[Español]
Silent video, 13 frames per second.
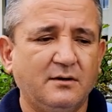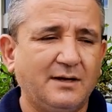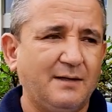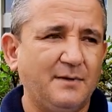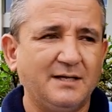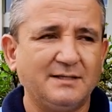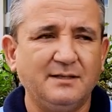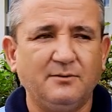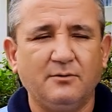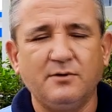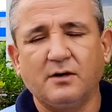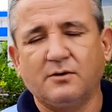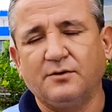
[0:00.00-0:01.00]
jamás
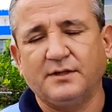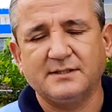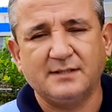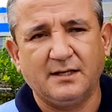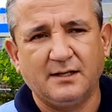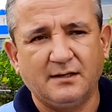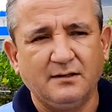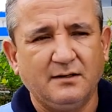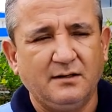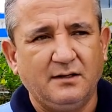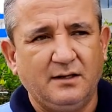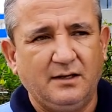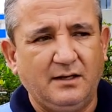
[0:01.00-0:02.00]
devolvió a contestar
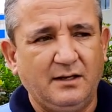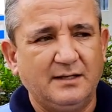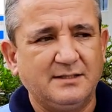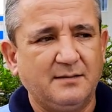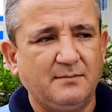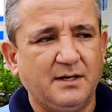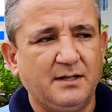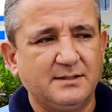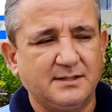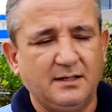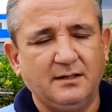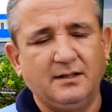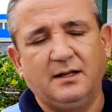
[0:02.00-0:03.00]
eh, las llamadas
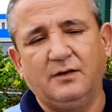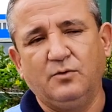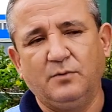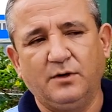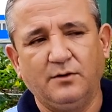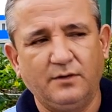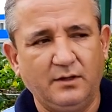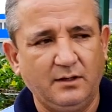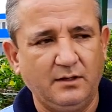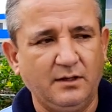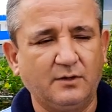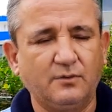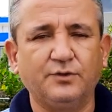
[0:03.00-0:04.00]
al, número de,
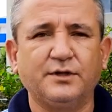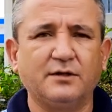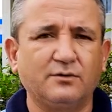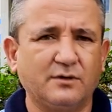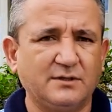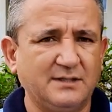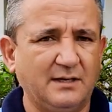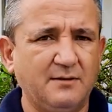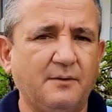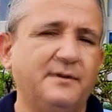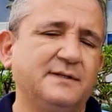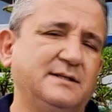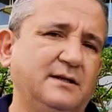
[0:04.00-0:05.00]
contacto que se le había
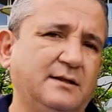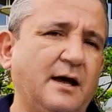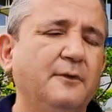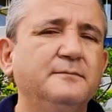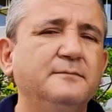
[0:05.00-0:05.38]
facilitado.